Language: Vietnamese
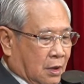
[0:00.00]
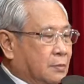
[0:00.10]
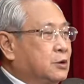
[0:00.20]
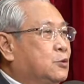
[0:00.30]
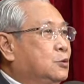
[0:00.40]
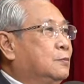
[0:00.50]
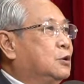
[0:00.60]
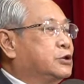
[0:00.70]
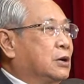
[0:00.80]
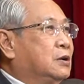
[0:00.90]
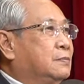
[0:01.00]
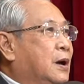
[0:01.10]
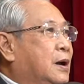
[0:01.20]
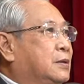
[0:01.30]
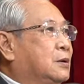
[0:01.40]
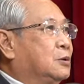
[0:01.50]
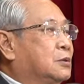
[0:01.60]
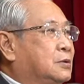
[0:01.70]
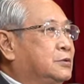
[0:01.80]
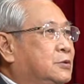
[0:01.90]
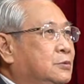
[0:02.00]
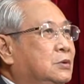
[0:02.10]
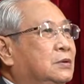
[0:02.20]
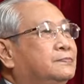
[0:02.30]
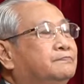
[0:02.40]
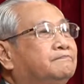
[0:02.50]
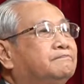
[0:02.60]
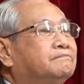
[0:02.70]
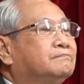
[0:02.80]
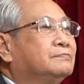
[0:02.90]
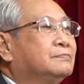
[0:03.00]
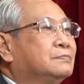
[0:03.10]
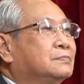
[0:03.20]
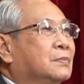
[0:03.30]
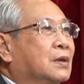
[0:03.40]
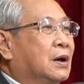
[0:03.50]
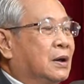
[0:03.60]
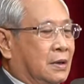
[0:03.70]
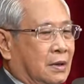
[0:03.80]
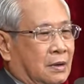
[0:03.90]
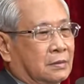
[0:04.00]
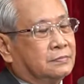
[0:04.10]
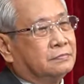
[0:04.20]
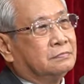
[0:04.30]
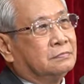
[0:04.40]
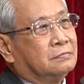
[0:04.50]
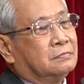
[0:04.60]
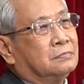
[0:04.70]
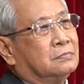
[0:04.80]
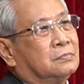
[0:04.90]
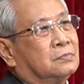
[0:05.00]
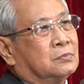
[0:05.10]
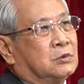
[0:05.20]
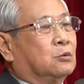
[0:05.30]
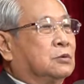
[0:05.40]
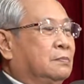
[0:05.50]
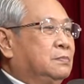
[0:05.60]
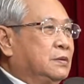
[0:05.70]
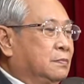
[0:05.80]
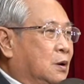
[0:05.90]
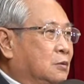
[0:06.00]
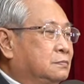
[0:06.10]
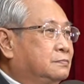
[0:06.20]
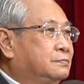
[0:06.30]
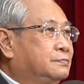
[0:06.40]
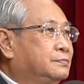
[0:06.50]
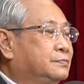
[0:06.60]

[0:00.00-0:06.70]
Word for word: Cảm ơn Chúa, buổi sáng hôm nay thì Hội Thánh Chúa ngày đầu tháng mười một,